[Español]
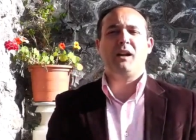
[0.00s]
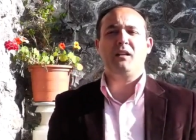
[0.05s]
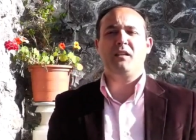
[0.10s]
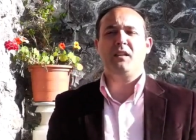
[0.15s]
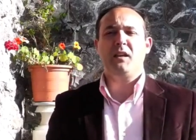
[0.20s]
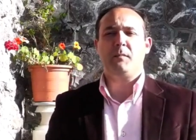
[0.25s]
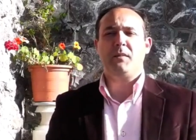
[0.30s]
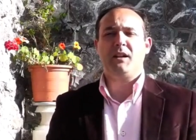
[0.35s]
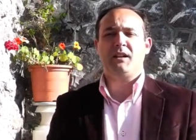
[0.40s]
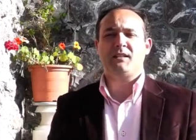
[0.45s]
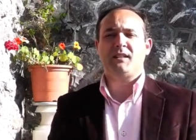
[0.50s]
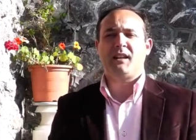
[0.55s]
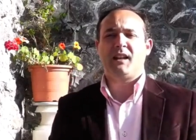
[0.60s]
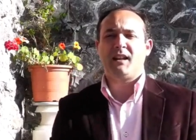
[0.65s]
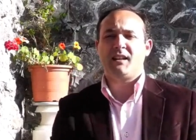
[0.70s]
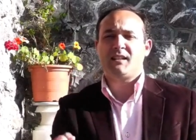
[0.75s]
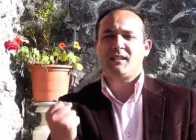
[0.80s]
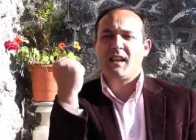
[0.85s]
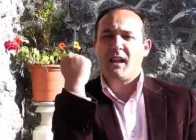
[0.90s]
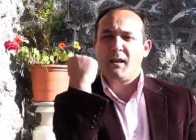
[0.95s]
parece
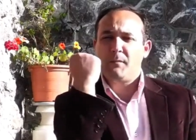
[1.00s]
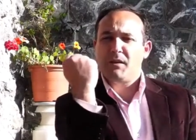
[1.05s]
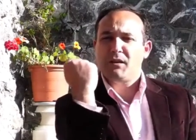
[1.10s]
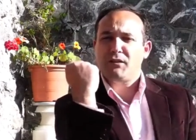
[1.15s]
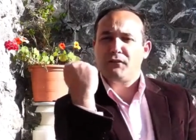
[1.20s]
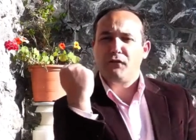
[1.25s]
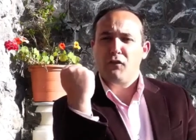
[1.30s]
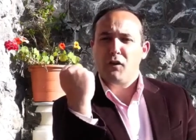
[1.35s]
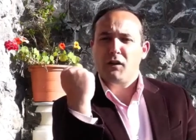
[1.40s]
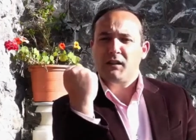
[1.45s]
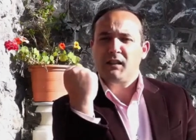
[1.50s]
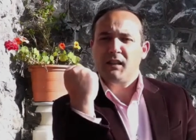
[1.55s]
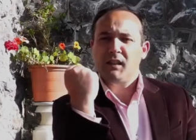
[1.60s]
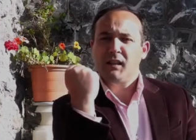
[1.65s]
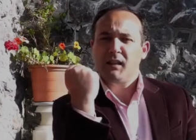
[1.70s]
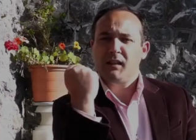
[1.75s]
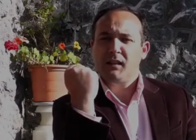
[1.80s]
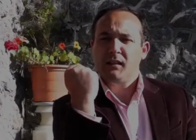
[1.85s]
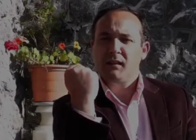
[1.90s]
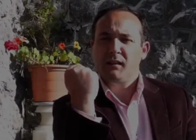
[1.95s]
aplastar hasta el más fuerte?